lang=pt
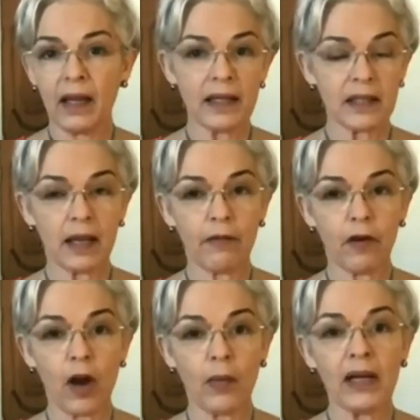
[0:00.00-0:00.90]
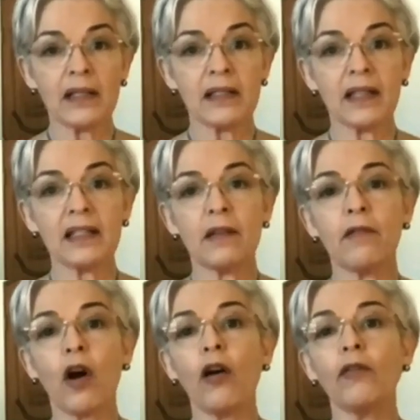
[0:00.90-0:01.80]
Essa reforma se
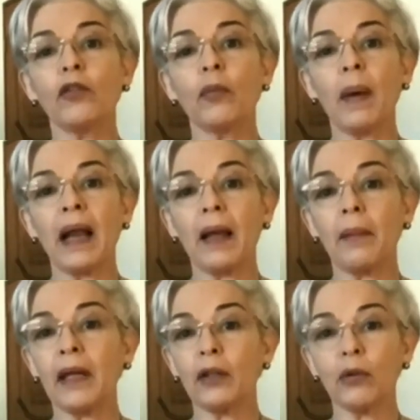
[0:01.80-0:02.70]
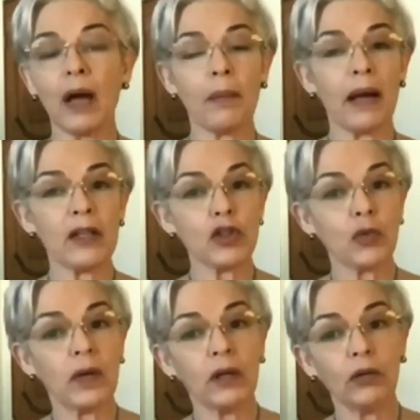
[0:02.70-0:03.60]
desenvolve no parlamento há mais de
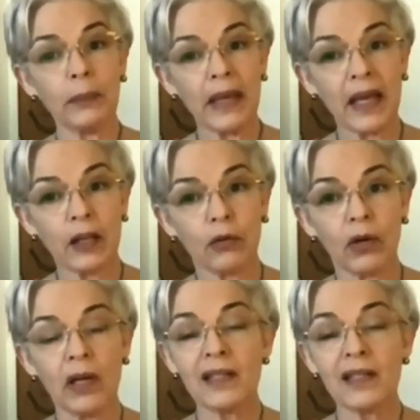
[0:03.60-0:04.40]
um ano e meio,